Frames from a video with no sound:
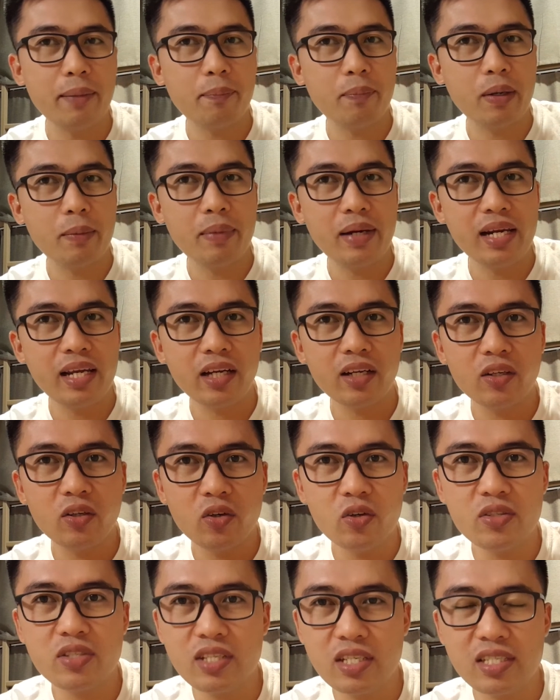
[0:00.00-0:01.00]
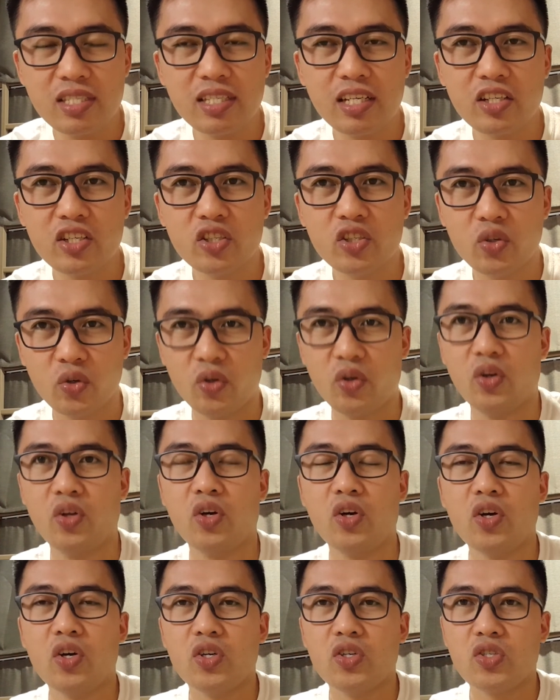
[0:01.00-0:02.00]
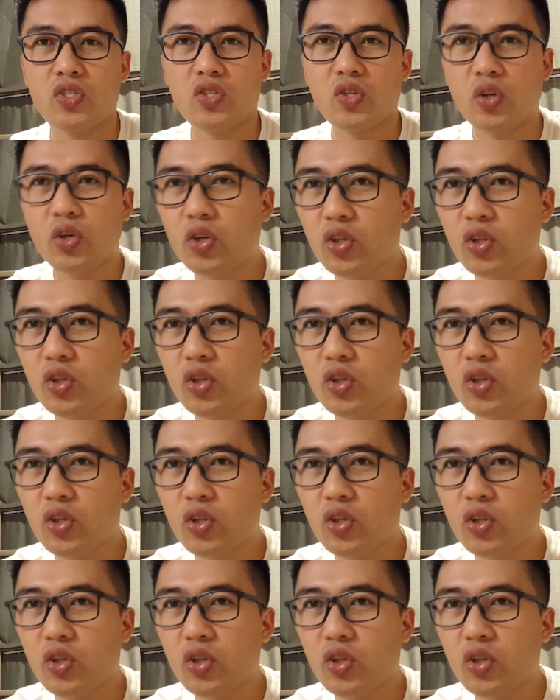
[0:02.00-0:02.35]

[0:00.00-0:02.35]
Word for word: pabalik doon sa stasyon. So,